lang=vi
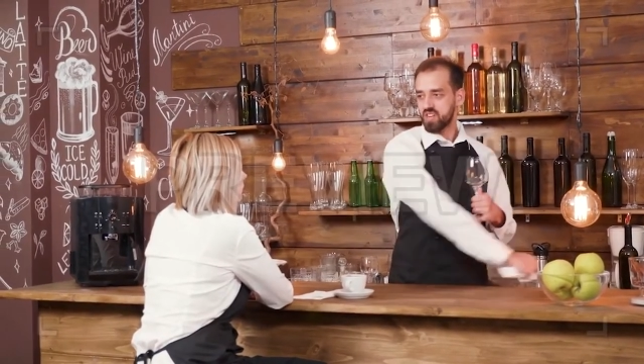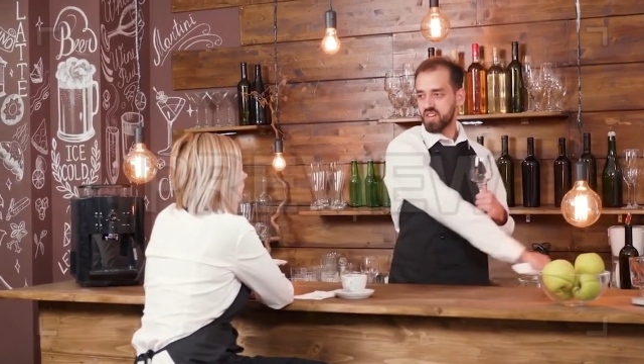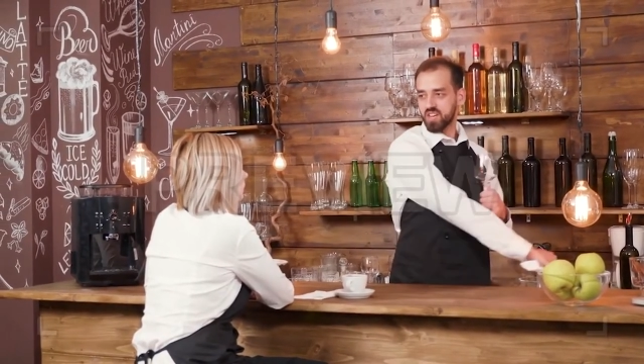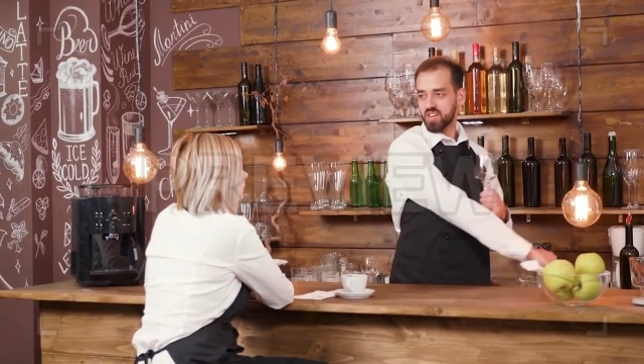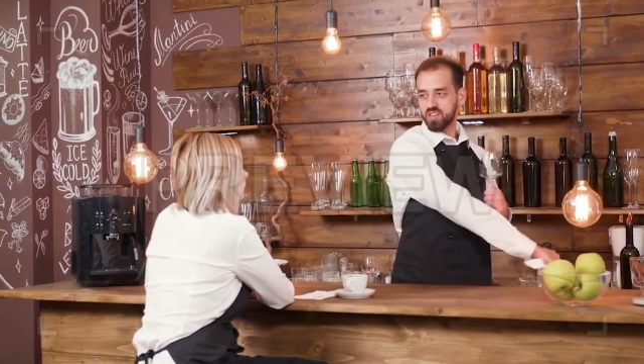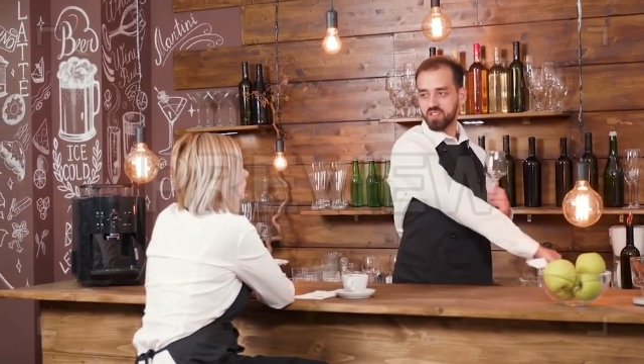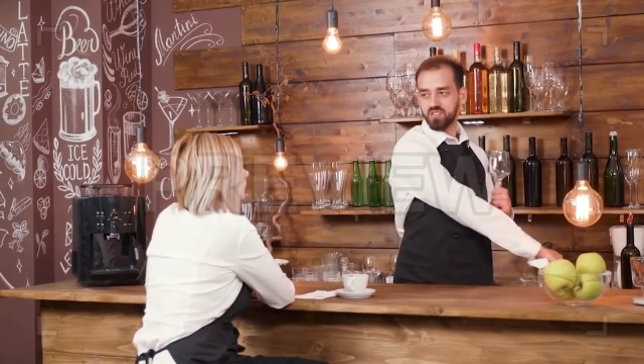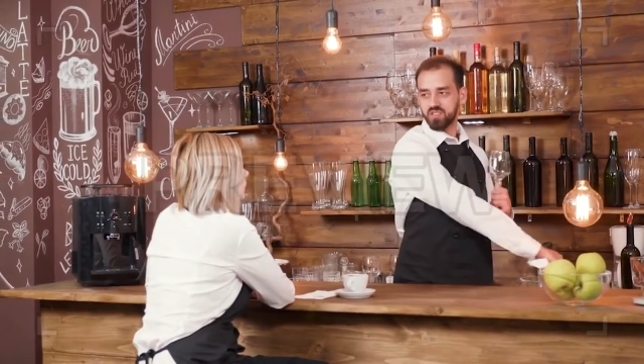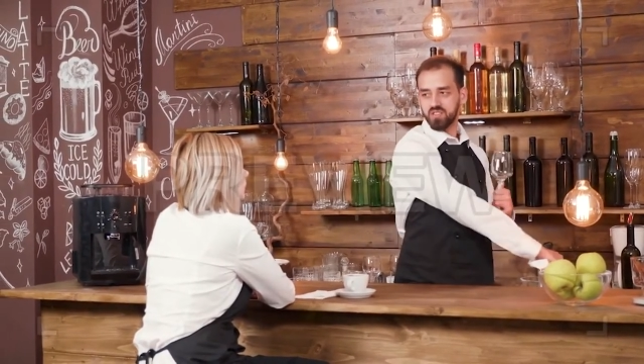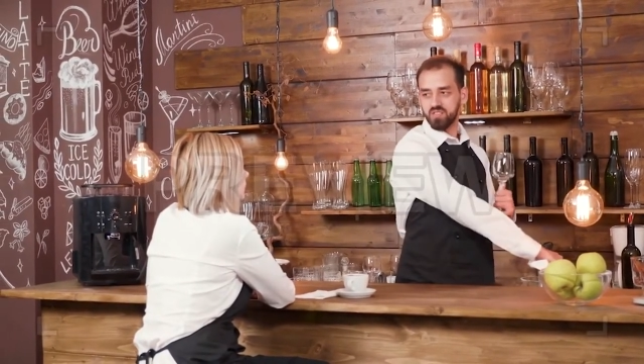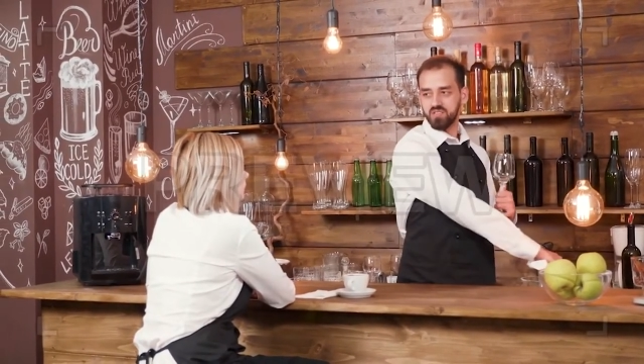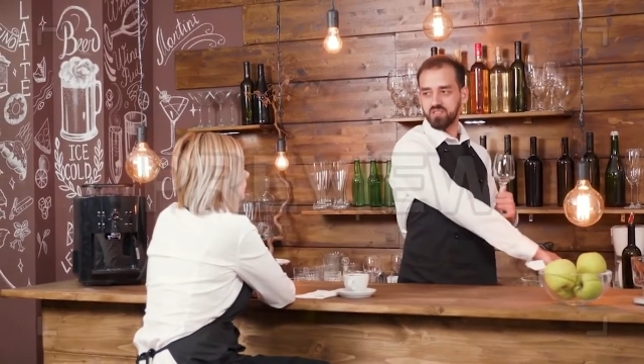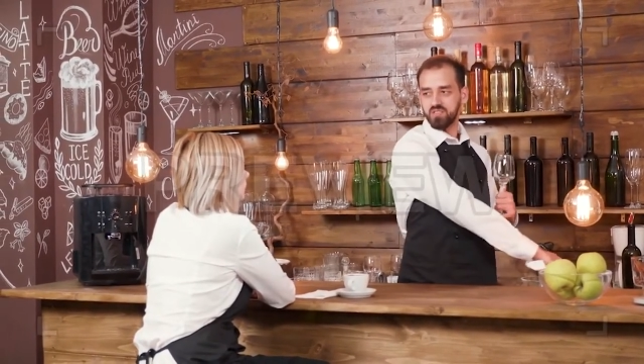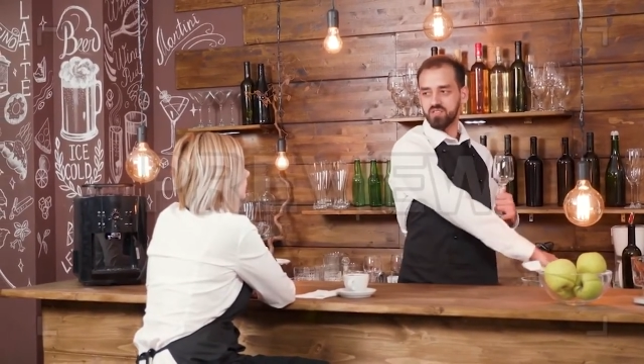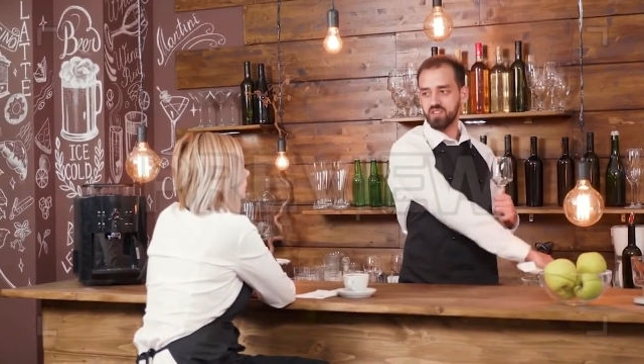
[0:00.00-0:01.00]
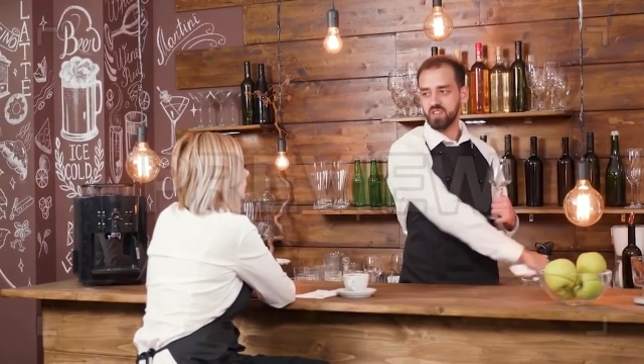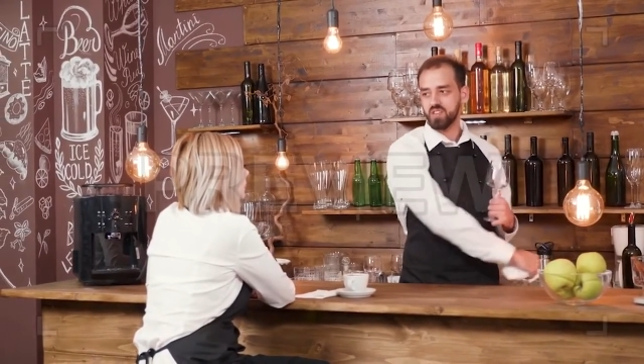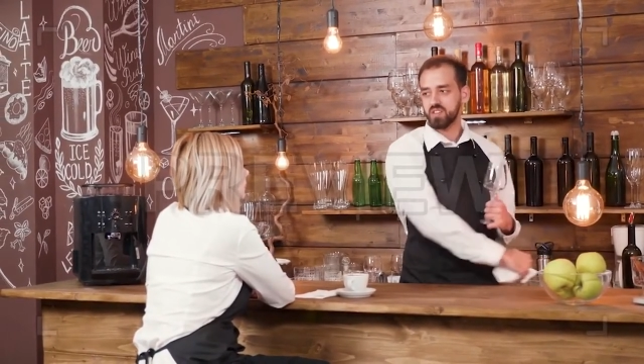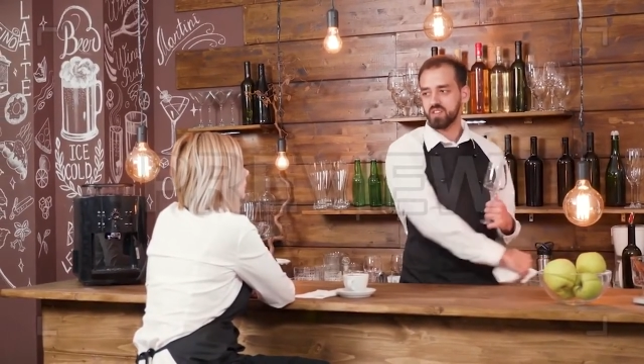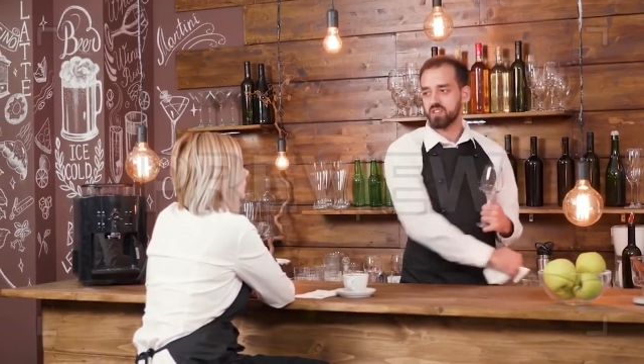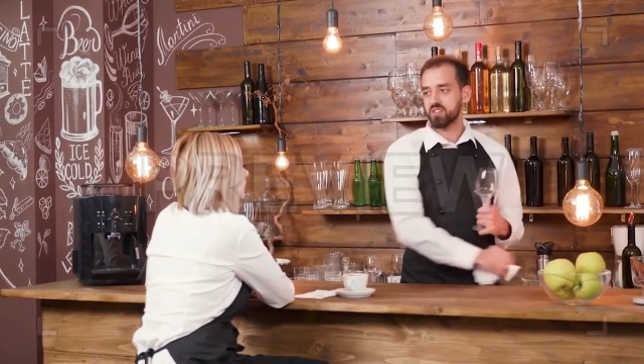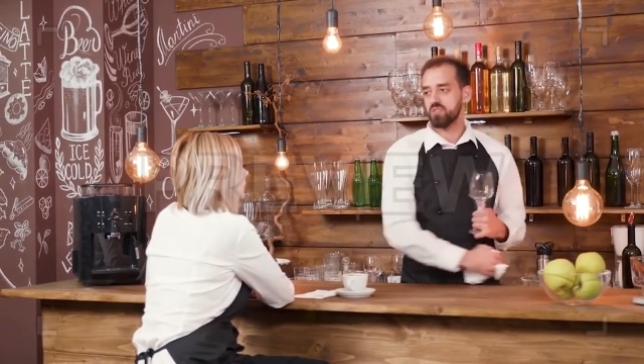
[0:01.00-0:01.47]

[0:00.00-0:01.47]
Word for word: bằng tình người thân